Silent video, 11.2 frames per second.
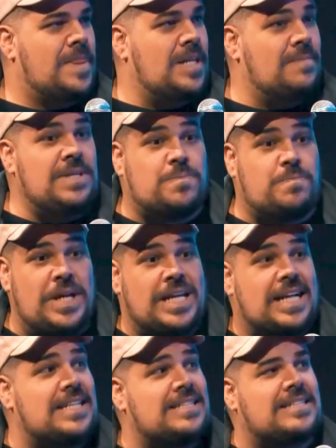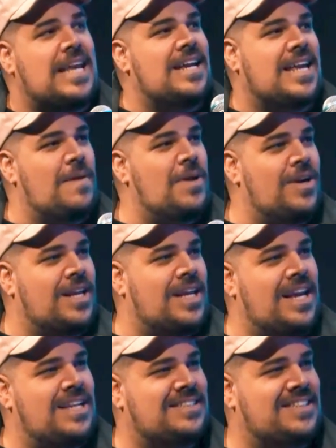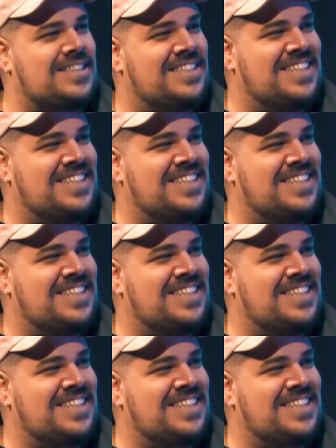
Me explica que ceia que é melhor que essa.